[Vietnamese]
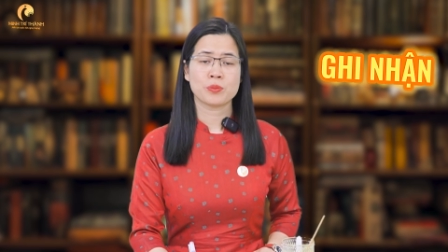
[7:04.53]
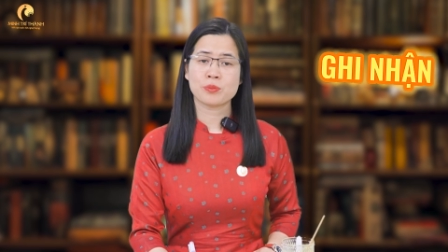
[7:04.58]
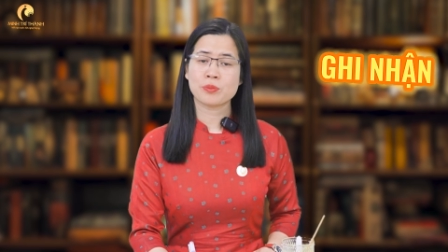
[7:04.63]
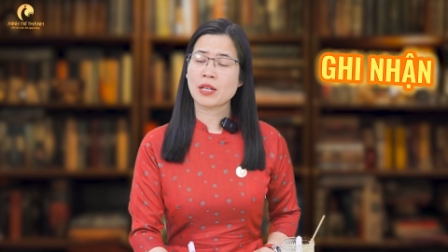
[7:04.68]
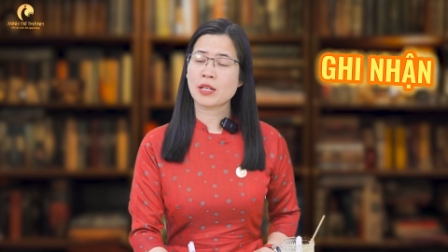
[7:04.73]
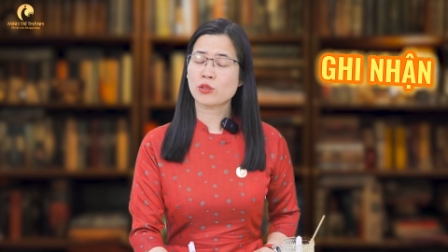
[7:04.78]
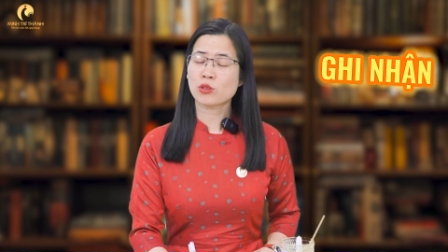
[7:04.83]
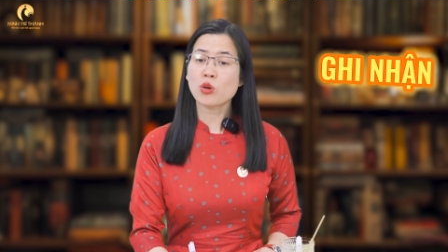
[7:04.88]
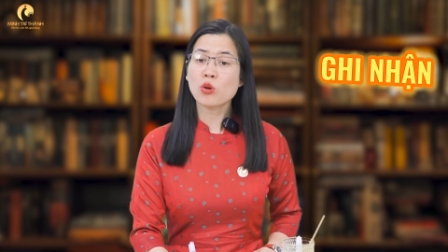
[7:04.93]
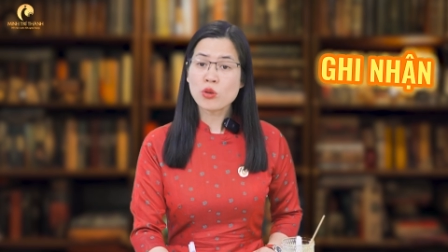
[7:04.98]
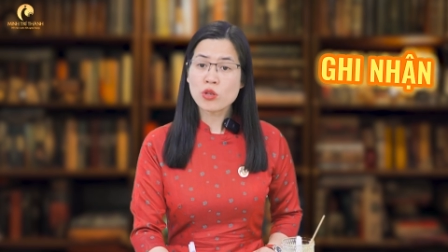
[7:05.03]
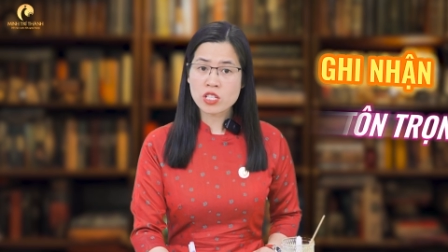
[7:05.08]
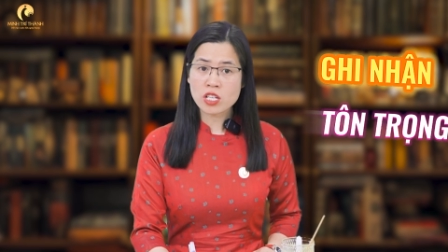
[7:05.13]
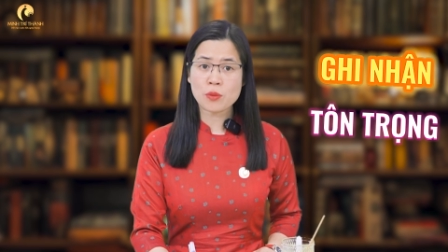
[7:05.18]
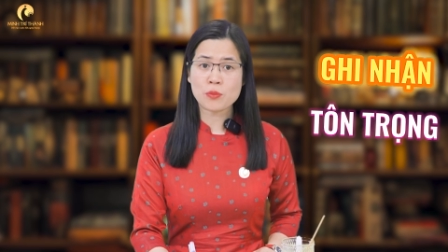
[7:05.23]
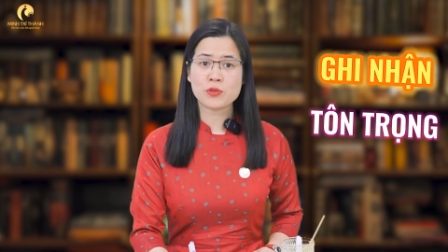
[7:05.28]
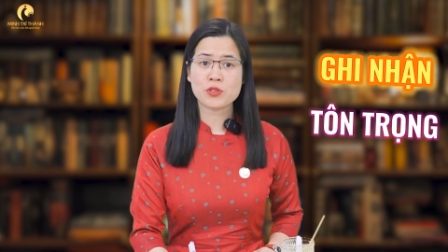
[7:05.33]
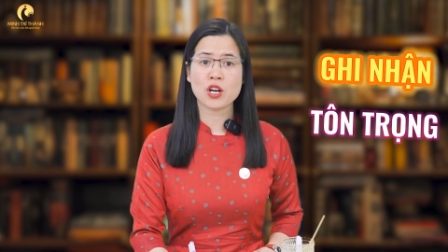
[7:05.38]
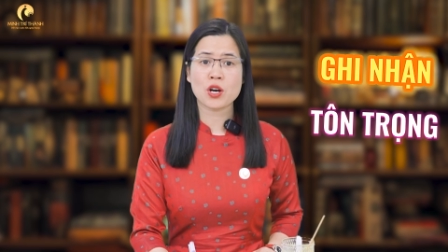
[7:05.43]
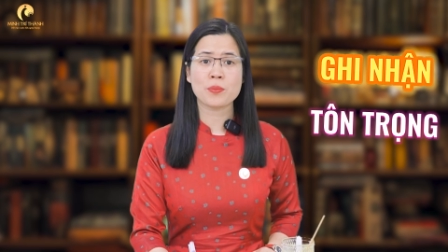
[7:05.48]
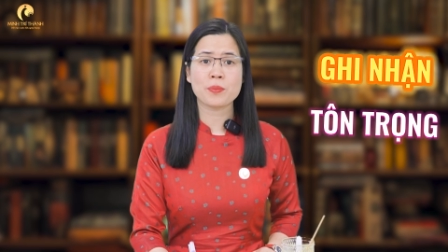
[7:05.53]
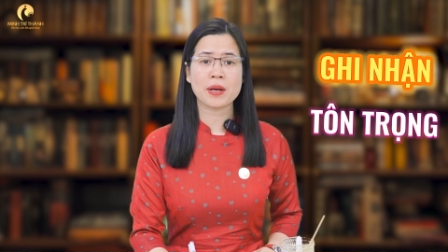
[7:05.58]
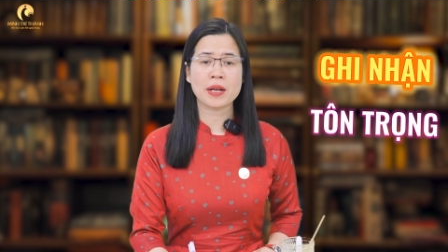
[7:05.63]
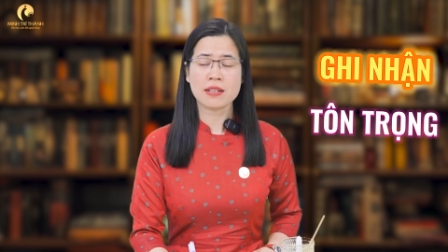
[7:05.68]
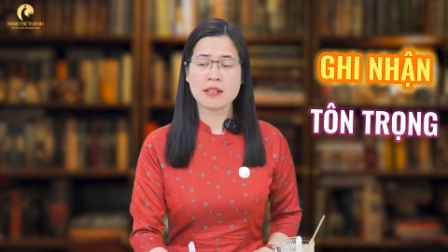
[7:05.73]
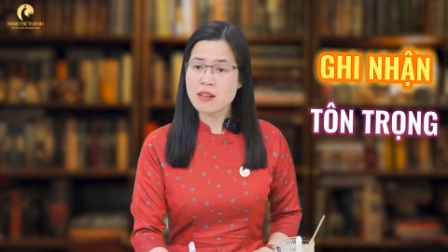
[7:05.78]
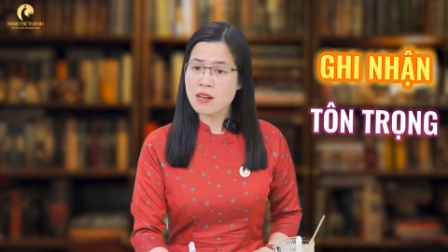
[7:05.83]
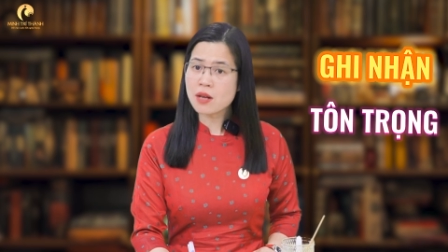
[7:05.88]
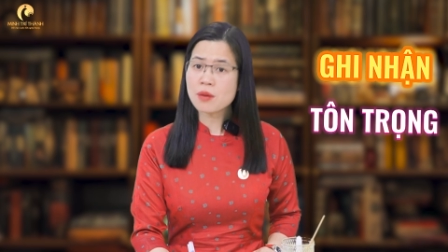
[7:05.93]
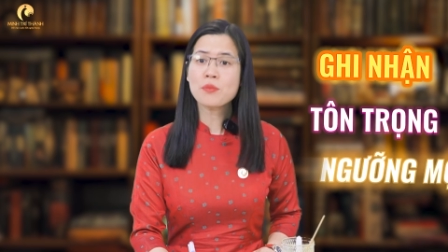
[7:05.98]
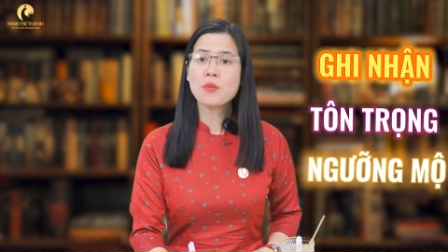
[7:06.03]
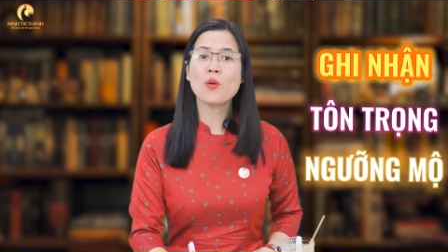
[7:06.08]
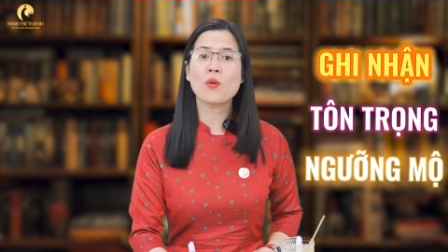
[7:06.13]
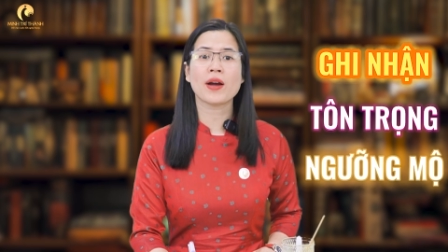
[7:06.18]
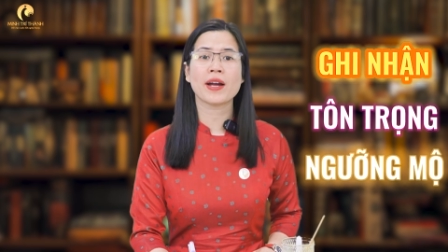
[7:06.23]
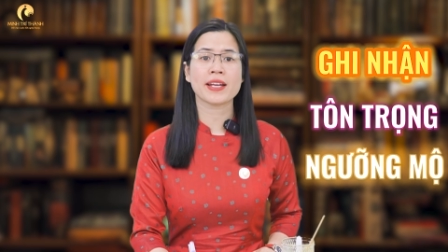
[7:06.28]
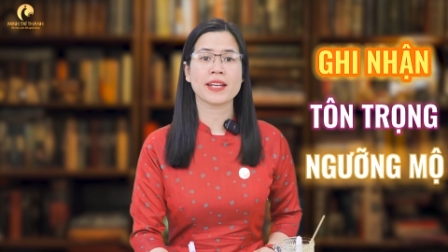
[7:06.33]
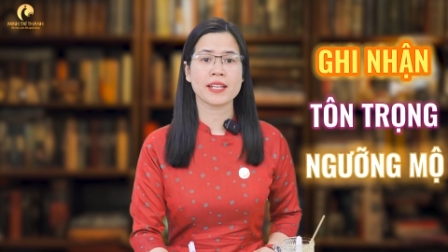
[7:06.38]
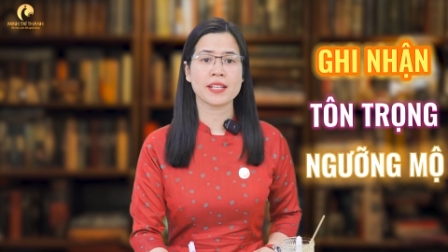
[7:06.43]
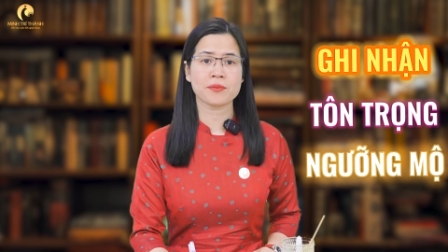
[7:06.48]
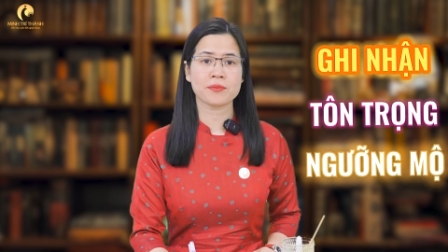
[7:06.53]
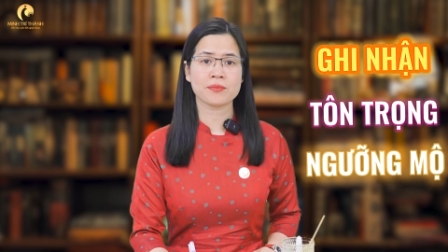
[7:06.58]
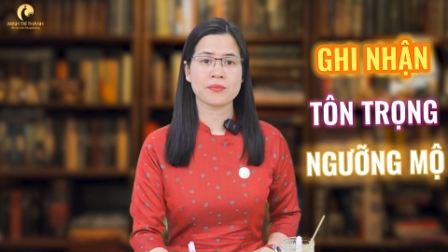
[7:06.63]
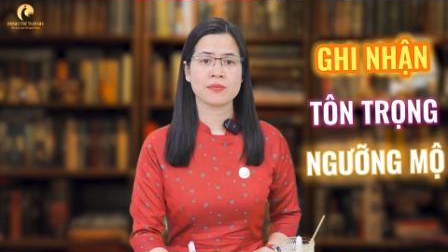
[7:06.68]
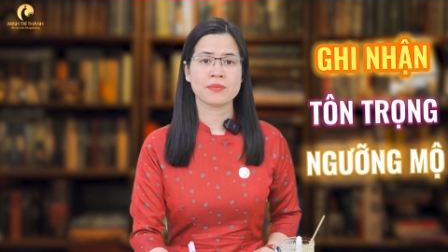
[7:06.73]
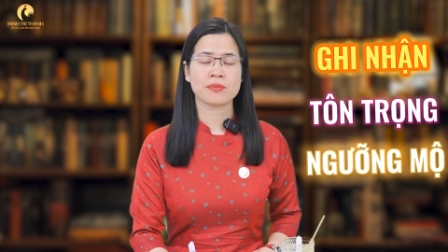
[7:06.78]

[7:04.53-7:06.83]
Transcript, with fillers: bạn tôn trọng chồng bạn ngưỡng mộ anh ấy